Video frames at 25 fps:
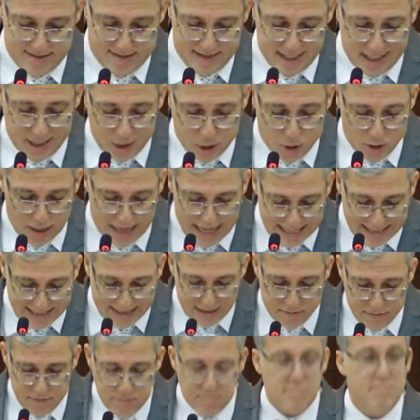
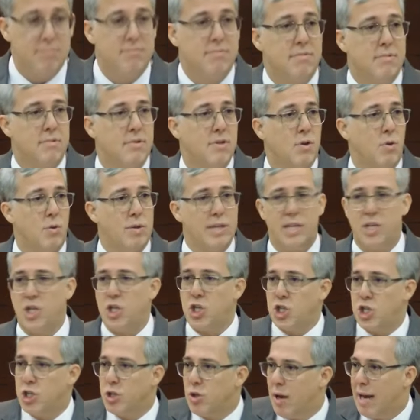idolatram, quando a
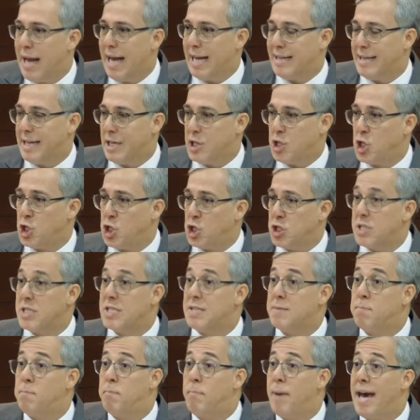gente idolatra, a gente
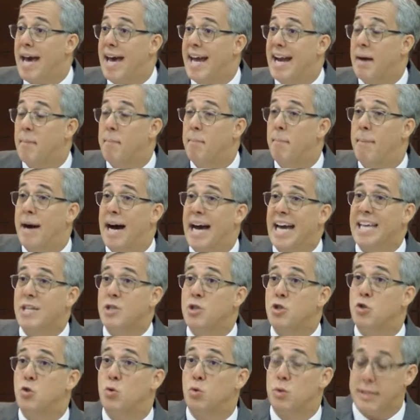espera
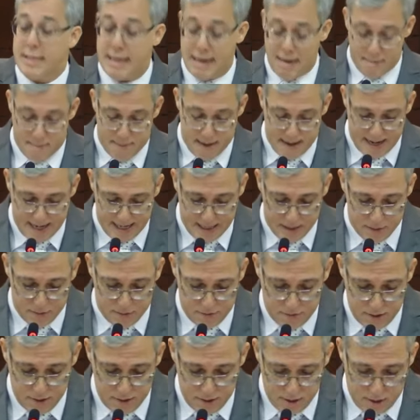mais do
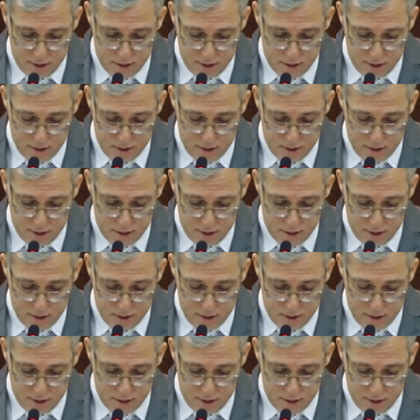trabalho